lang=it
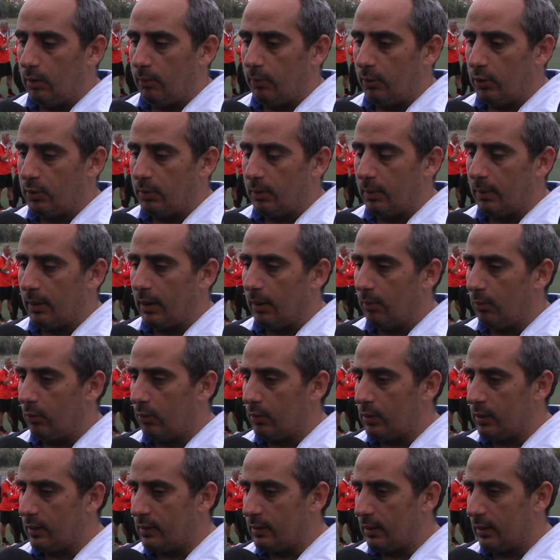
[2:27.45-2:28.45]
poi ci prepariamo con
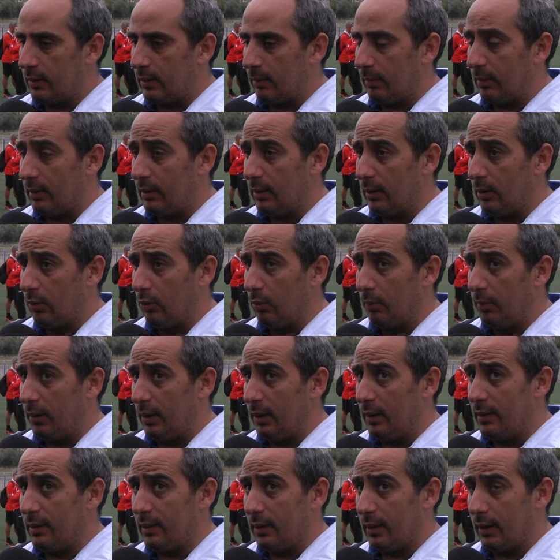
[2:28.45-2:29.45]
quest'altra partita col
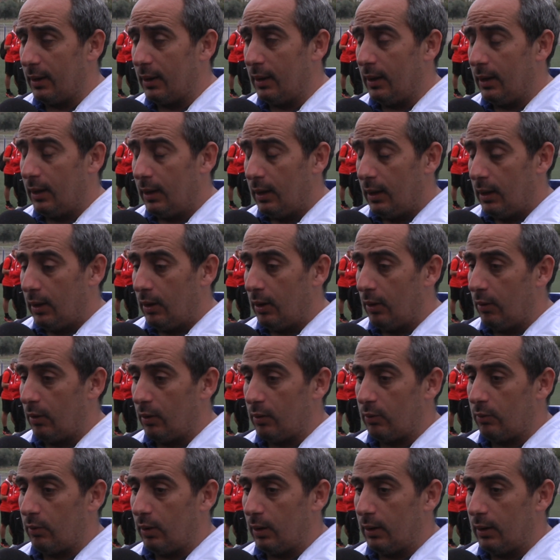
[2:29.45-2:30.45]
Bellizzi che è una
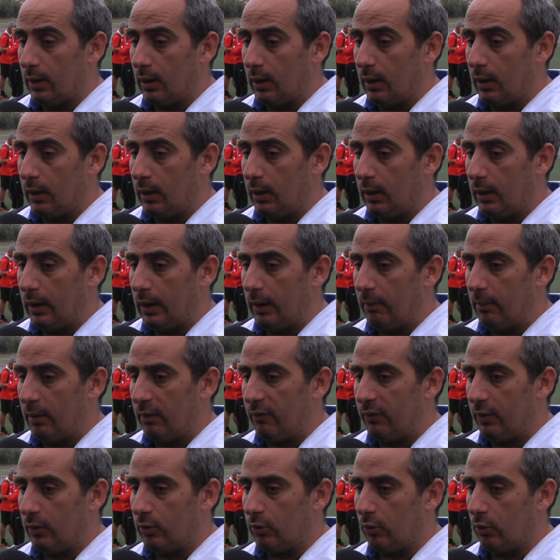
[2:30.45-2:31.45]
squadra che mi ha
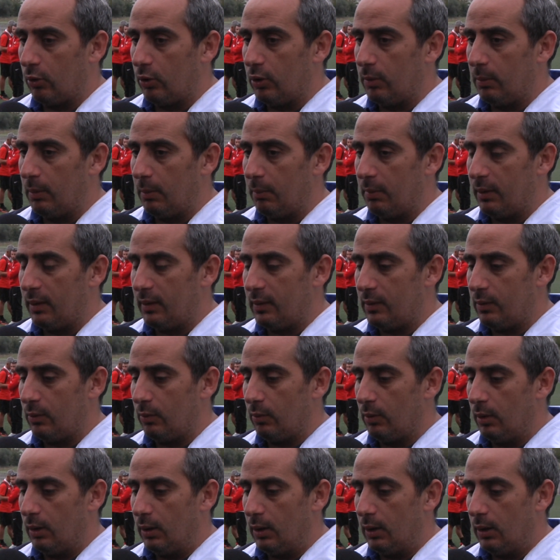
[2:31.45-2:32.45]
fatto un'ottima
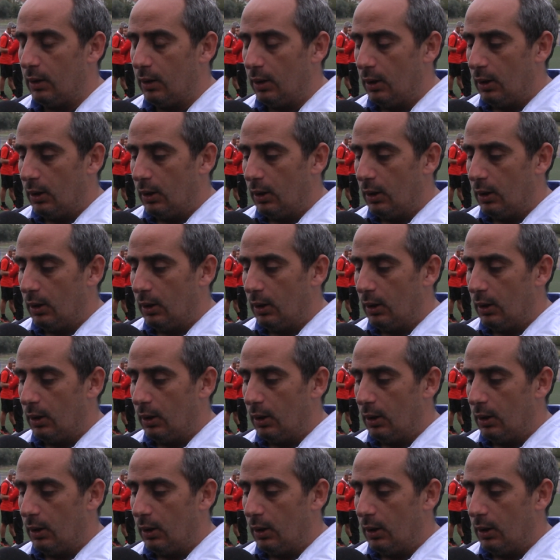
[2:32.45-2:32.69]
impressione